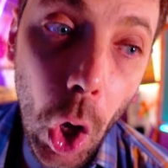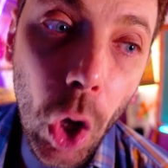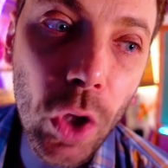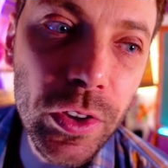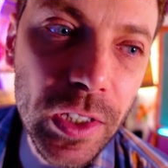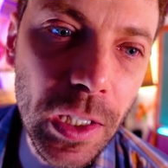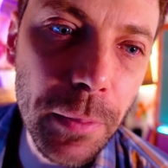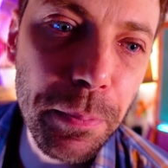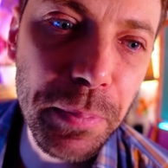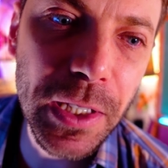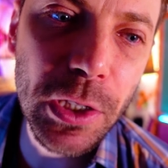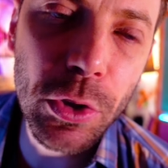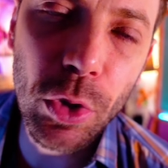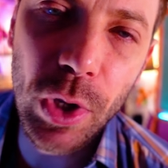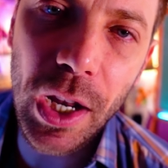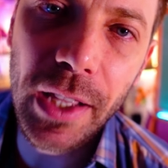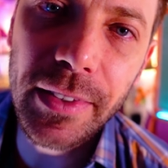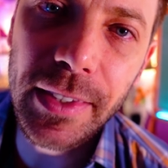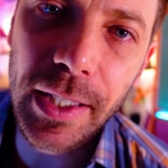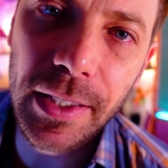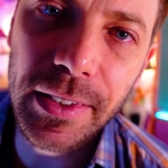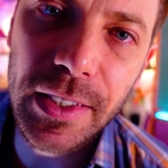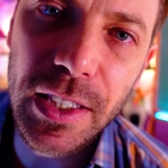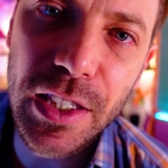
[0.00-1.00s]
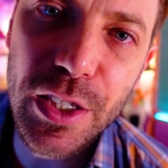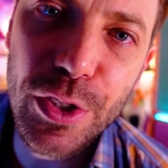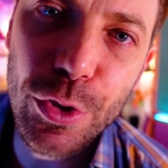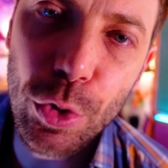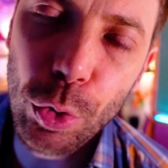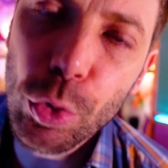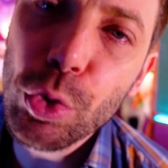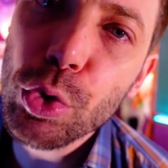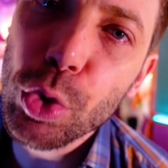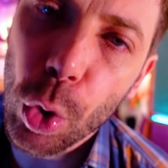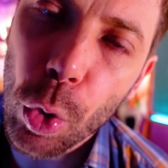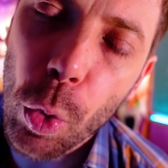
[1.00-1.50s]
en dépit de
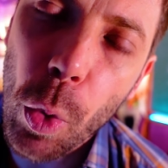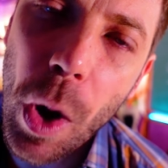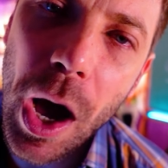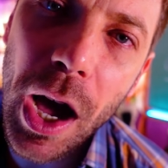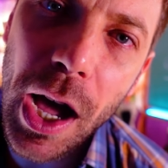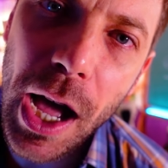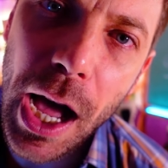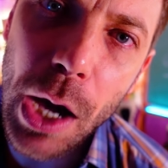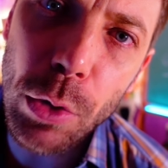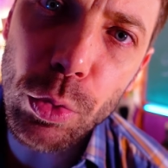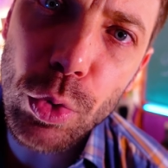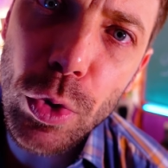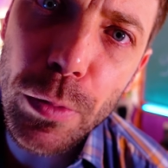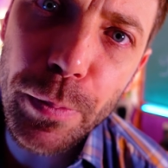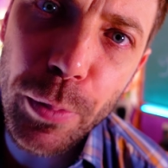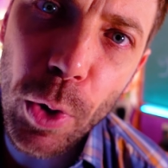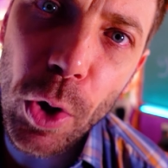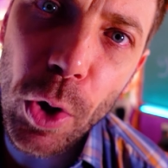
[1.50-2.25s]
l'interdiction du roi Raoul